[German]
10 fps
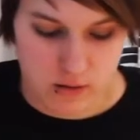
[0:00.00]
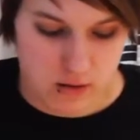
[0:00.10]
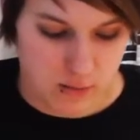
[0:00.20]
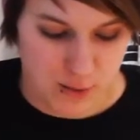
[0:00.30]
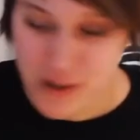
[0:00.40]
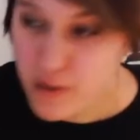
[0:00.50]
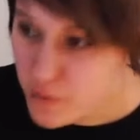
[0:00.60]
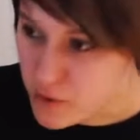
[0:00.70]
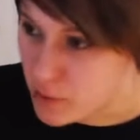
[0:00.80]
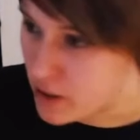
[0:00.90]
beginnen
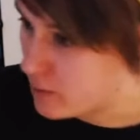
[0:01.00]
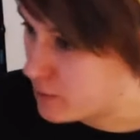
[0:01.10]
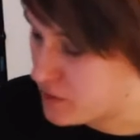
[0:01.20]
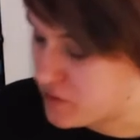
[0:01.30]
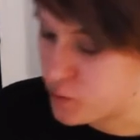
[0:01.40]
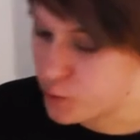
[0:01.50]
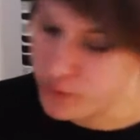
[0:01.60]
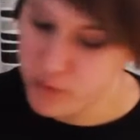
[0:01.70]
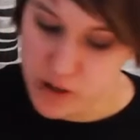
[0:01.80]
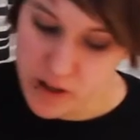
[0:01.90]
wir mal mit diesem
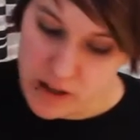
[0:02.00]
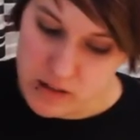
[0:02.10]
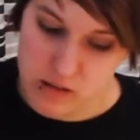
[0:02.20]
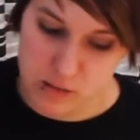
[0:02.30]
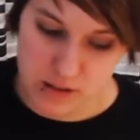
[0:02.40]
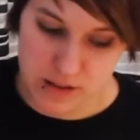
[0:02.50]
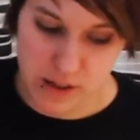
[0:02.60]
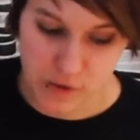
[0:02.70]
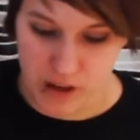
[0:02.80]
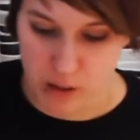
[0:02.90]
schönen Paket, nämlich der
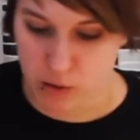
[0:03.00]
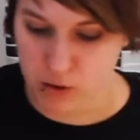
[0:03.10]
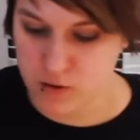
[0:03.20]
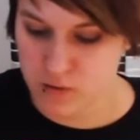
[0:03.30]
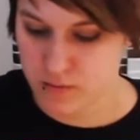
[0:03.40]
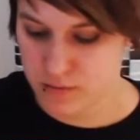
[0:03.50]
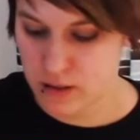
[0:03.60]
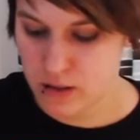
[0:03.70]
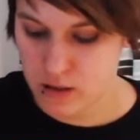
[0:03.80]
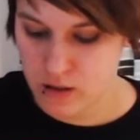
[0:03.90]
Querbox.
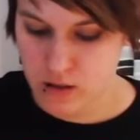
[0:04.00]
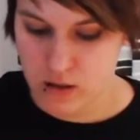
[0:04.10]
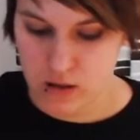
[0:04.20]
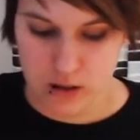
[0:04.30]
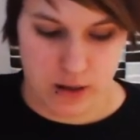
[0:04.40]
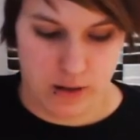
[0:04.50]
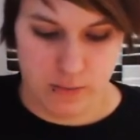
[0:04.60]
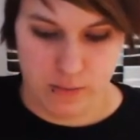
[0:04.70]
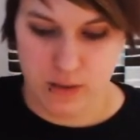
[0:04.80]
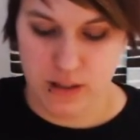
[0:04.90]
Äh,
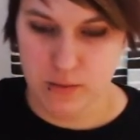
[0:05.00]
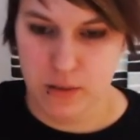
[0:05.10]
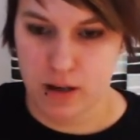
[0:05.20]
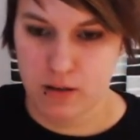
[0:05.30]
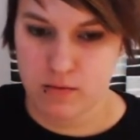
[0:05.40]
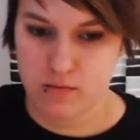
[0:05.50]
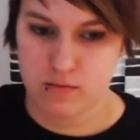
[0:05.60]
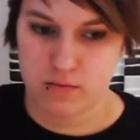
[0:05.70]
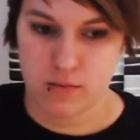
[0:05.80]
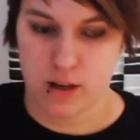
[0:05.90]
diesmal,
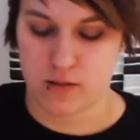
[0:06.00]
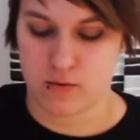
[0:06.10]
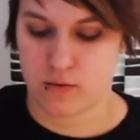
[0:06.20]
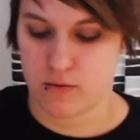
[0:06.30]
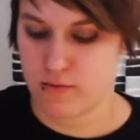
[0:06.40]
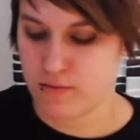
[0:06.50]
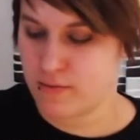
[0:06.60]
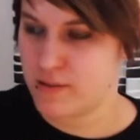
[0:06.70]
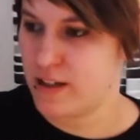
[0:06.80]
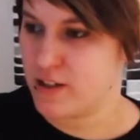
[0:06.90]
also
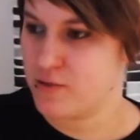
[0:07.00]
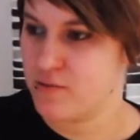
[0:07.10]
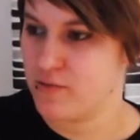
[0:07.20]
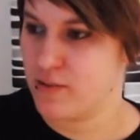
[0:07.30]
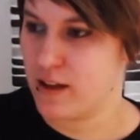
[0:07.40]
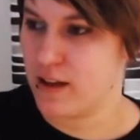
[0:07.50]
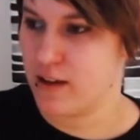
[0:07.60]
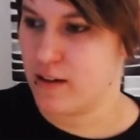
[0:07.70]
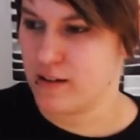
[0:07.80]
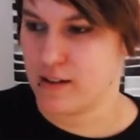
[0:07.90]
sehr,
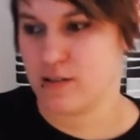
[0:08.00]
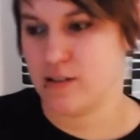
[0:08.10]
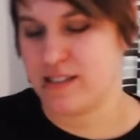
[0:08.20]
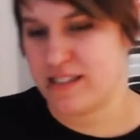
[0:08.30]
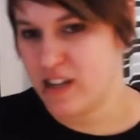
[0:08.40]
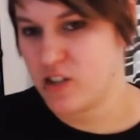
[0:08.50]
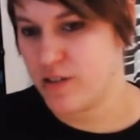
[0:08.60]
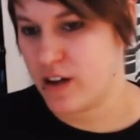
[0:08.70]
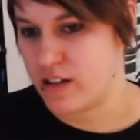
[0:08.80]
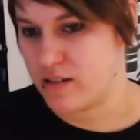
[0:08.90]
äh, also nicht sehr
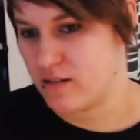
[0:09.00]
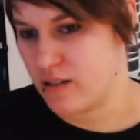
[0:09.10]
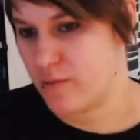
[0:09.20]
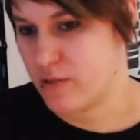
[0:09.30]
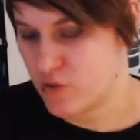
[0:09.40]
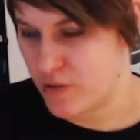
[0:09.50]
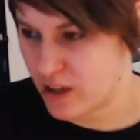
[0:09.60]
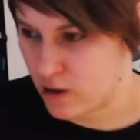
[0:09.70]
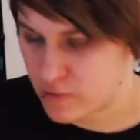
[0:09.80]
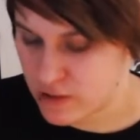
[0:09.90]
schwer, halt etwas
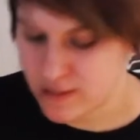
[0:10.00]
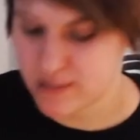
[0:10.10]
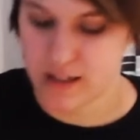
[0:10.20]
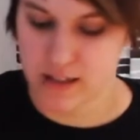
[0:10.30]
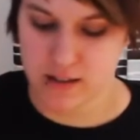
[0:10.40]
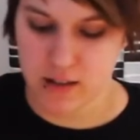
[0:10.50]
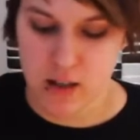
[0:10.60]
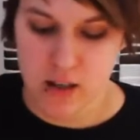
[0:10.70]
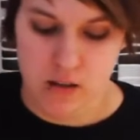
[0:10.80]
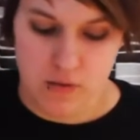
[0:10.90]
schwerer auf dieser Seite.
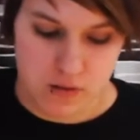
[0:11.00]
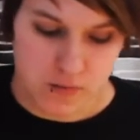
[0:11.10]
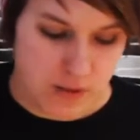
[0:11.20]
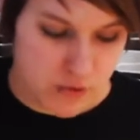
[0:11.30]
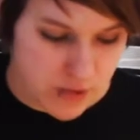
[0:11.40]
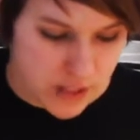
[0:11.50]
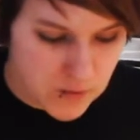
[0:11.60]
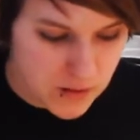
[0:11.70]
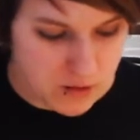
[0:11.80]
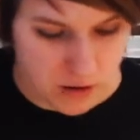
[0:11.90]
Und es waren schon ganz
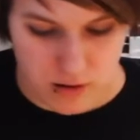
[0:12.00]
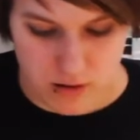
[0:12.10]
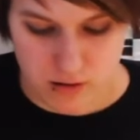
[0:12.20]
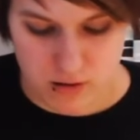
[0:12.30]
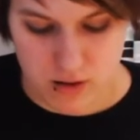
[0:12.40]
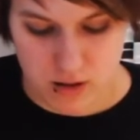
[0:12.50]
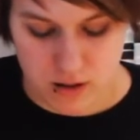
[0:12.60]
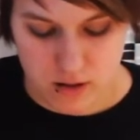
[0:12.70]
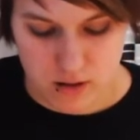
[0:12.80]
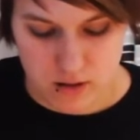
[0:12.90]
viele tolle
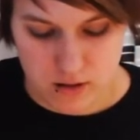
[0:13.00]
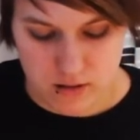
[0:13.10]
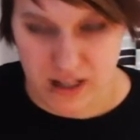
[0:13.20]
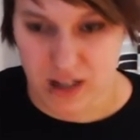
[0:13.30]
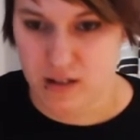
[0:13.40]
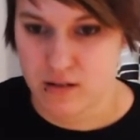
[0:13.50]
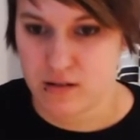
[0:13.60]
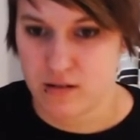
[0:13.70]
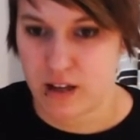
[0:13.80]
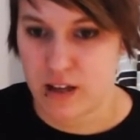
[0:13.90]
Sachen
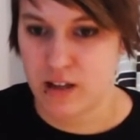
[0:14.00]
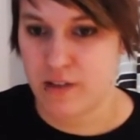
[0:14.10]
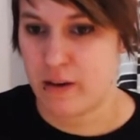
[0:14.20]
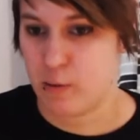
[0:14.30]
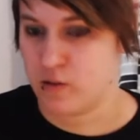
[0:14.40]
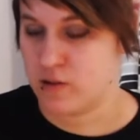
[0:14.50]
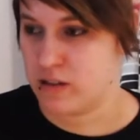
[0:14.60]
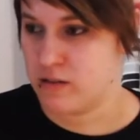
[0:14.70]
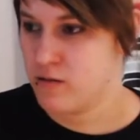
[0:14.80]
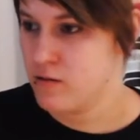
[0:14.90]
in der Querbox drin.